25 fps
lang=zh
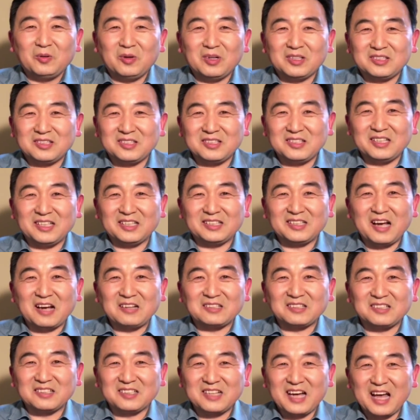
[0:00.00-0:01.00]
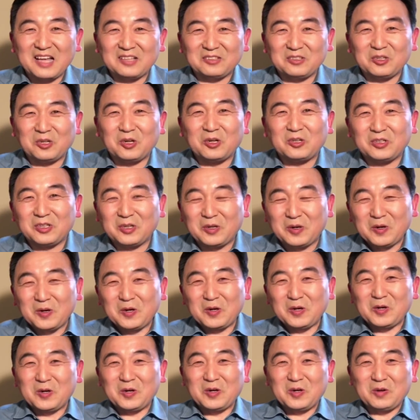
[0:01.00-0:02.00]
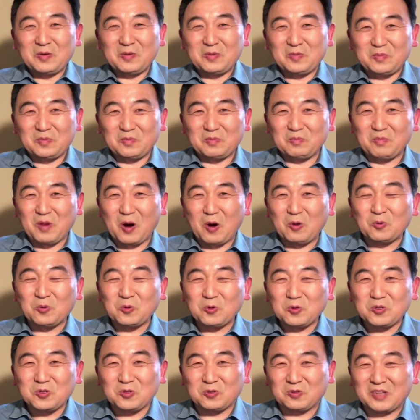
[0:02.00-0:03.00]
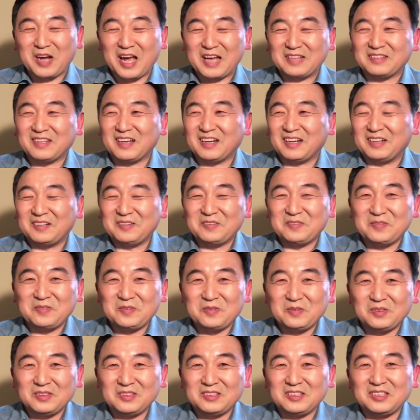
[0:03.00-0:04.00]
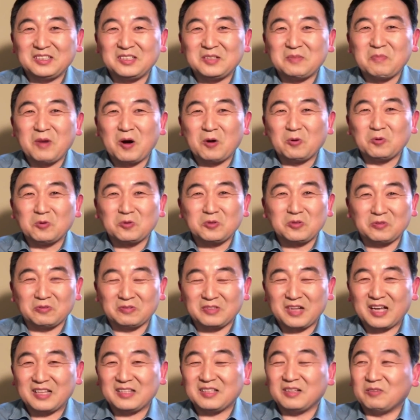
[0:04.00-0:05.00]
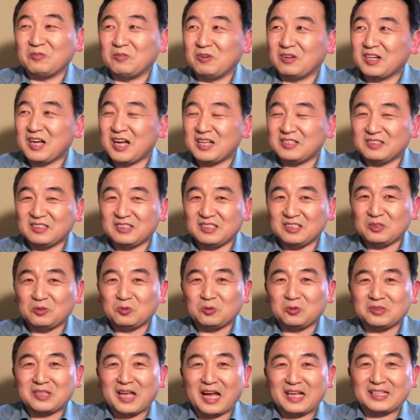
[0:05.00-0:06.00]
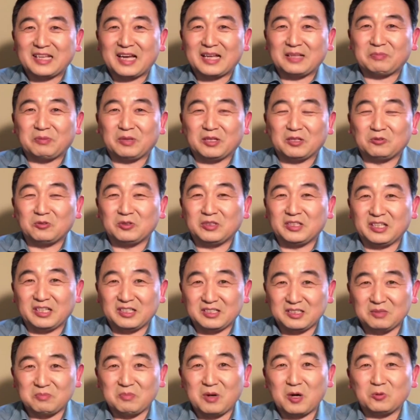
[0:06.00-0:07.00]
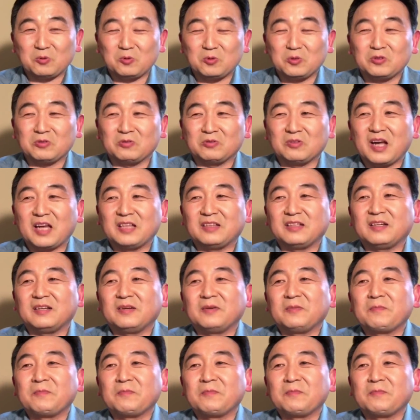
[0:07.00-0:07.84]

我自己当时看就是毛骨悚然的，其实毛骨悚然的，我看几乎大家的评论也是毛骨悚然的。